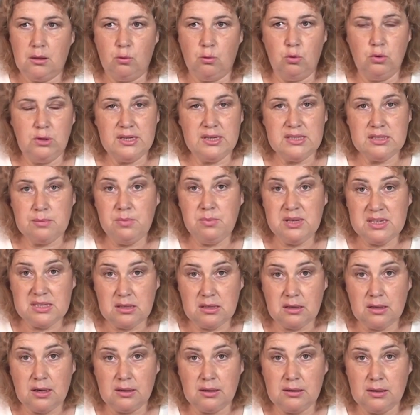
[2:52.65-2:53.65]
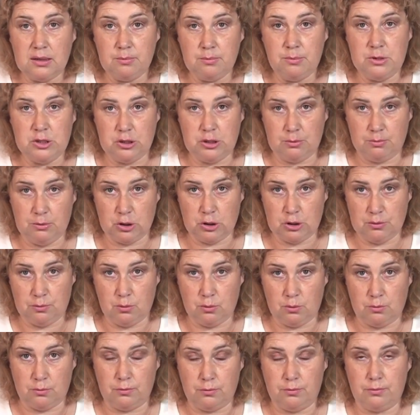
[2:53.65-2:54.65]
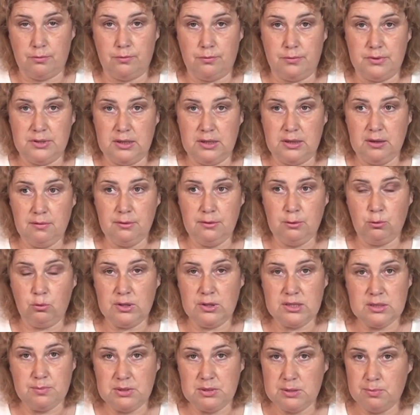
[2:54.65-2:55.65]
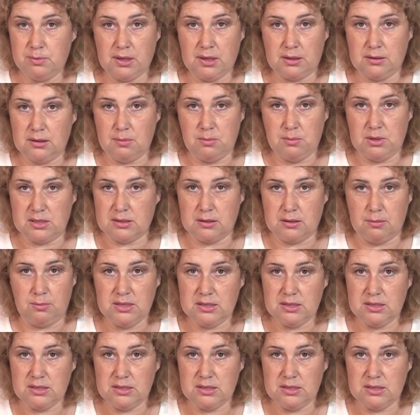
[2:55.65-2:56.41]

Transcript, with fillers: У нас место на кладбище, мы живем в деревне, у нас бесплатное место.